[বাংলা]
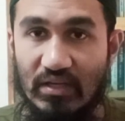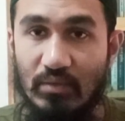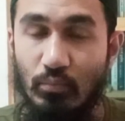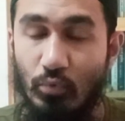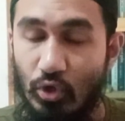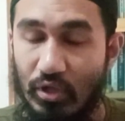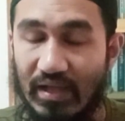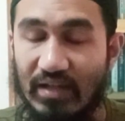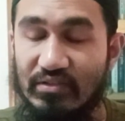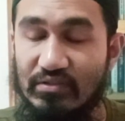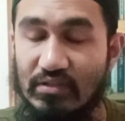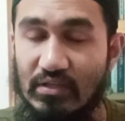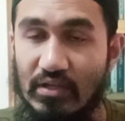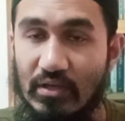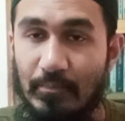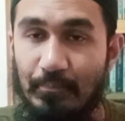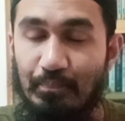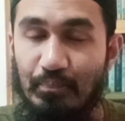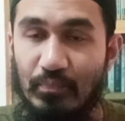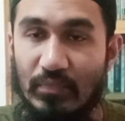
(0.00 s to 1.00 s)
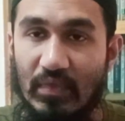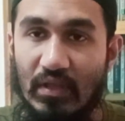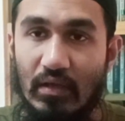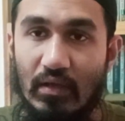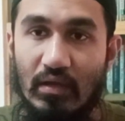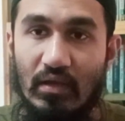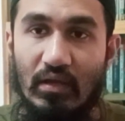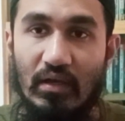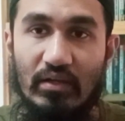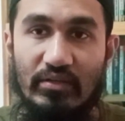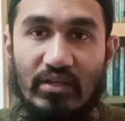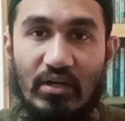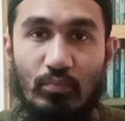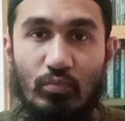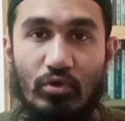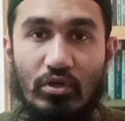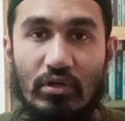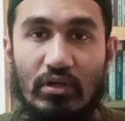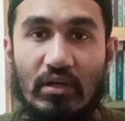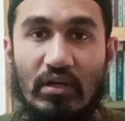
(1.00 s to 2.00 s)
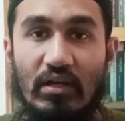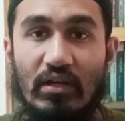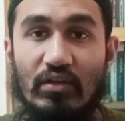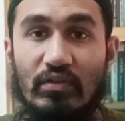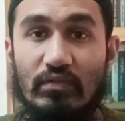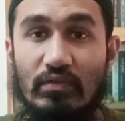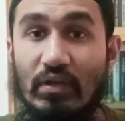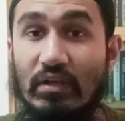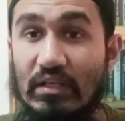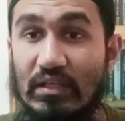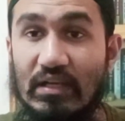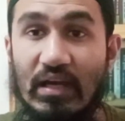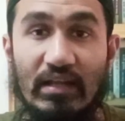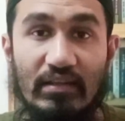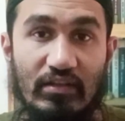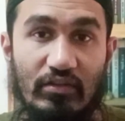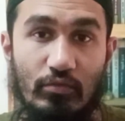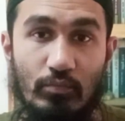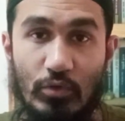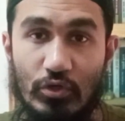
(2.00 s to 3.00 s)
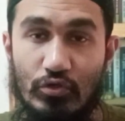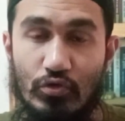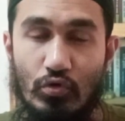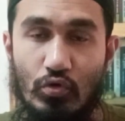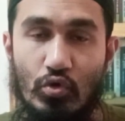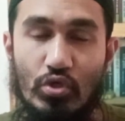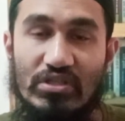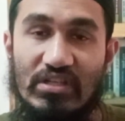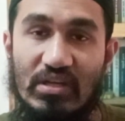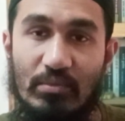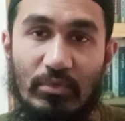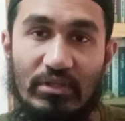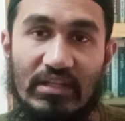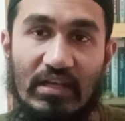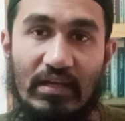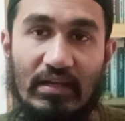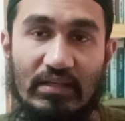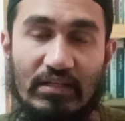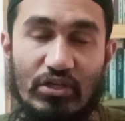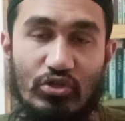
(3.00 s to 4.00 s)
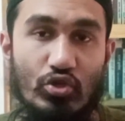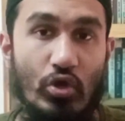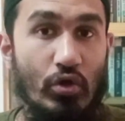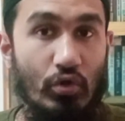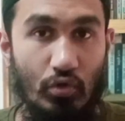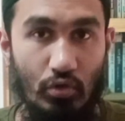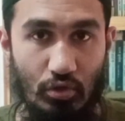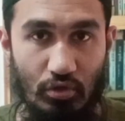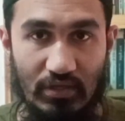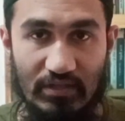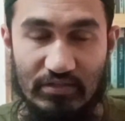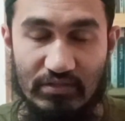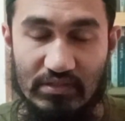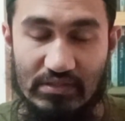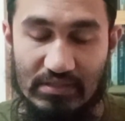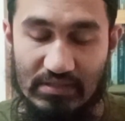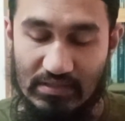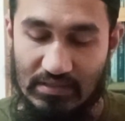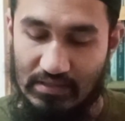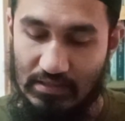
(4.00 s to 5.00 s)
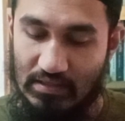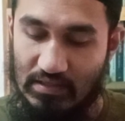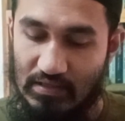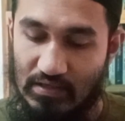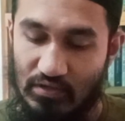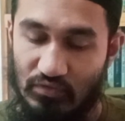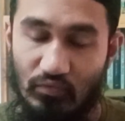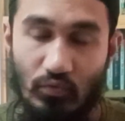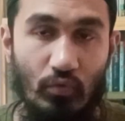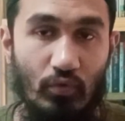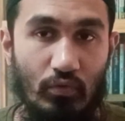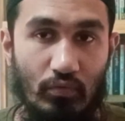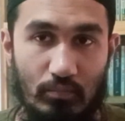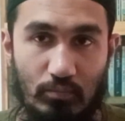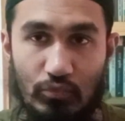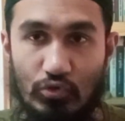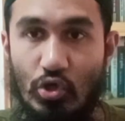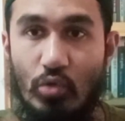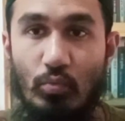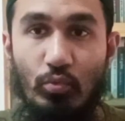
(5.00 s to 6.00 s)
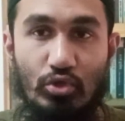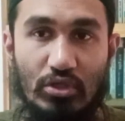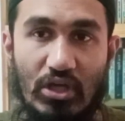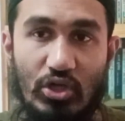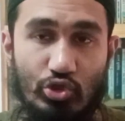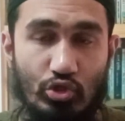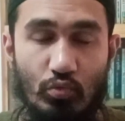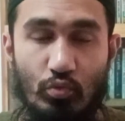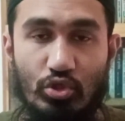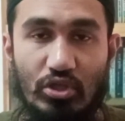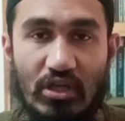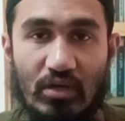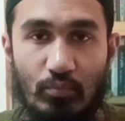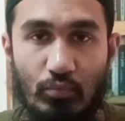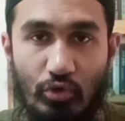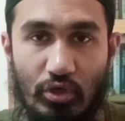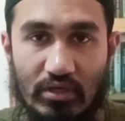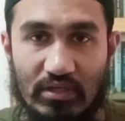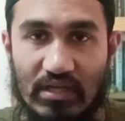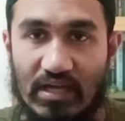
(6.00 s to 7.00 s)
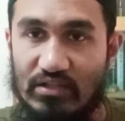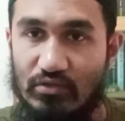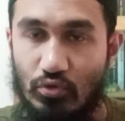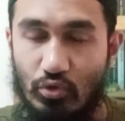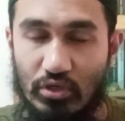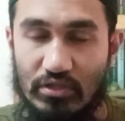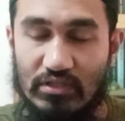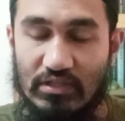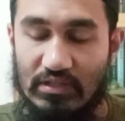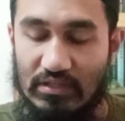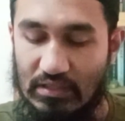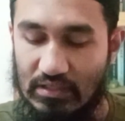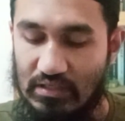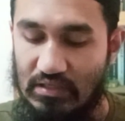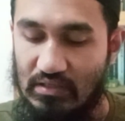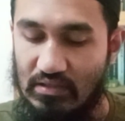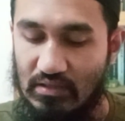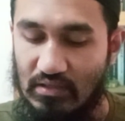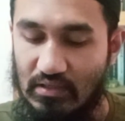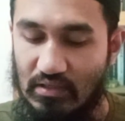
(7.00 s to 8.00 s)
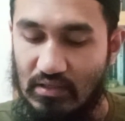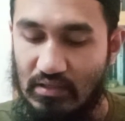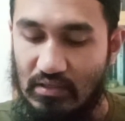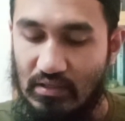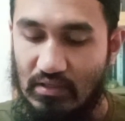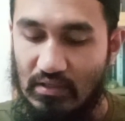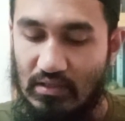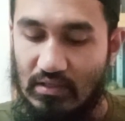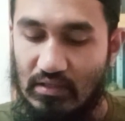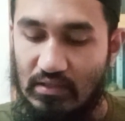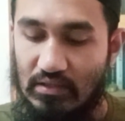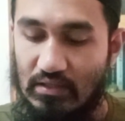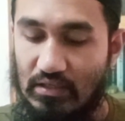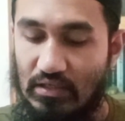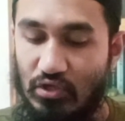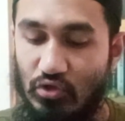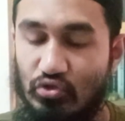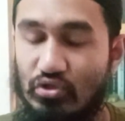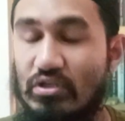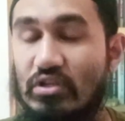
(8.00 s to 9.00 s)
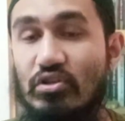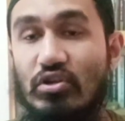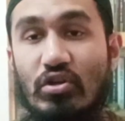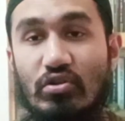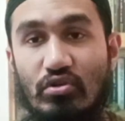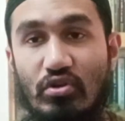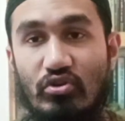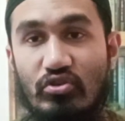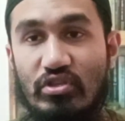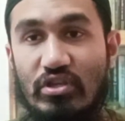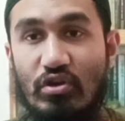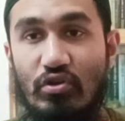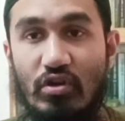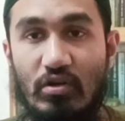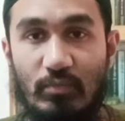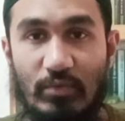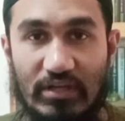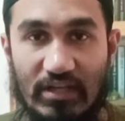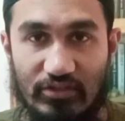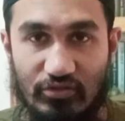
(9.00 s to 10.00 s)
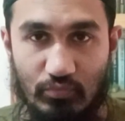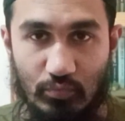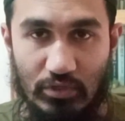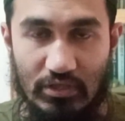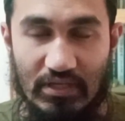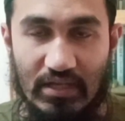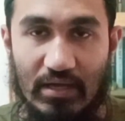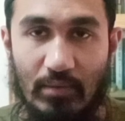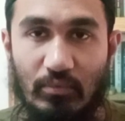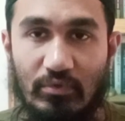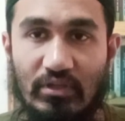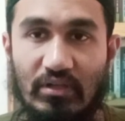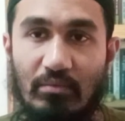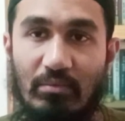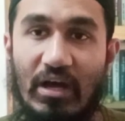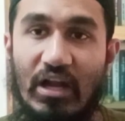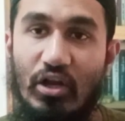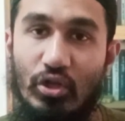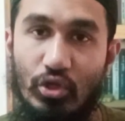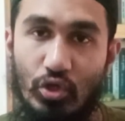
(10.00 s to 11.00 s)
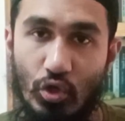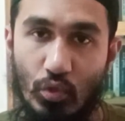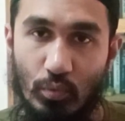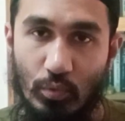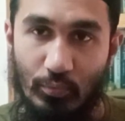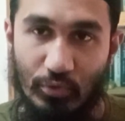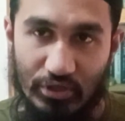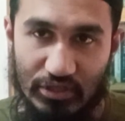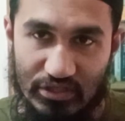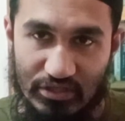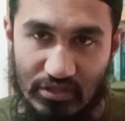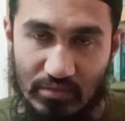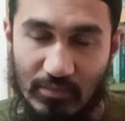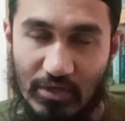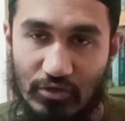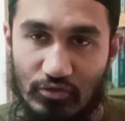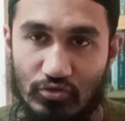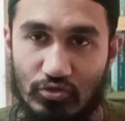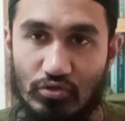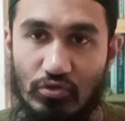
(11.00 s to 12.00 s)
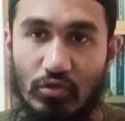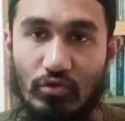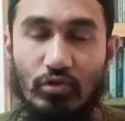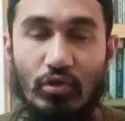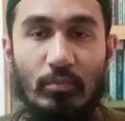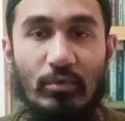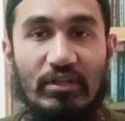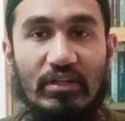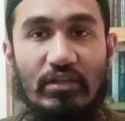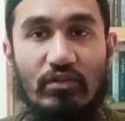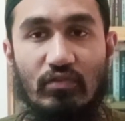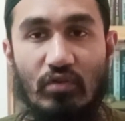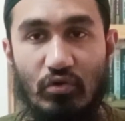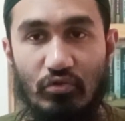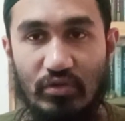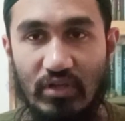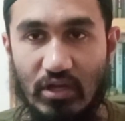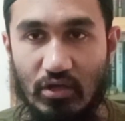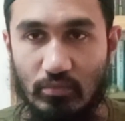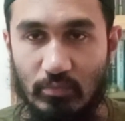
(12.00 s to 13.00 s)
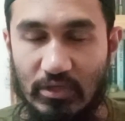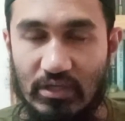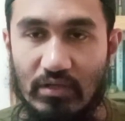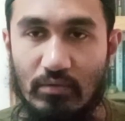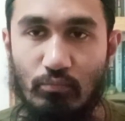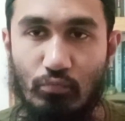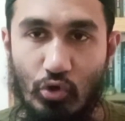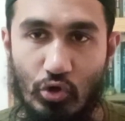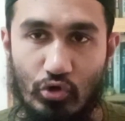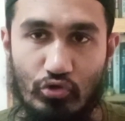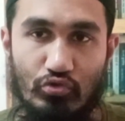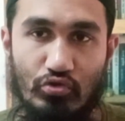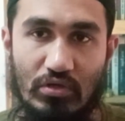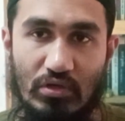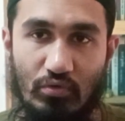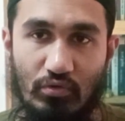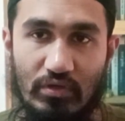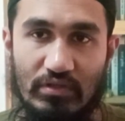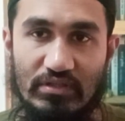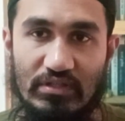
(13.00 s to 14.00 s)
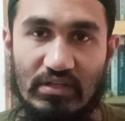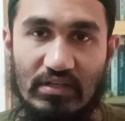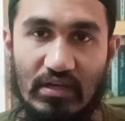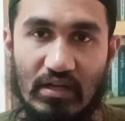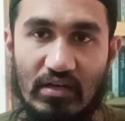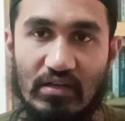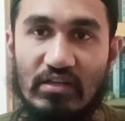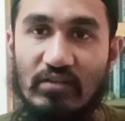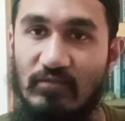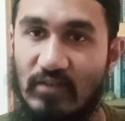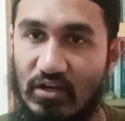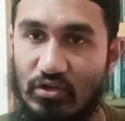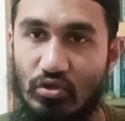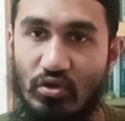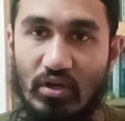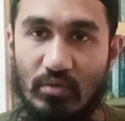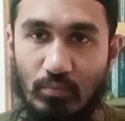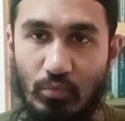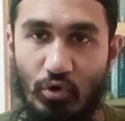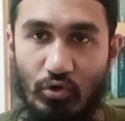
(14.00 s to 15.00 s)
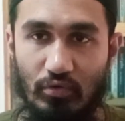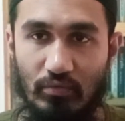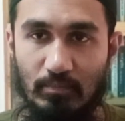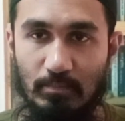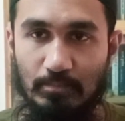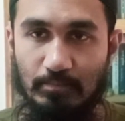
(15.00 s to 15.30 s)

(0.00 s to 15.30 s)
একটা বই আছে তারপর সাহি হাদিস বিশ্বকোষ নামে তার একটা সংকলন আছে সো চমৎকার চমৎকার বইয়ের কাজ করেছেন তিনি তিনি হচ্ছেন ডক্টর জিয়াউর রহমান আজমি আমাদের ভারতীয় উপমহাদেশের মানুষ তবে তিনি সৌদি আরবে পড়াশোনা করেছেন রিভার্ট হওয়ার পর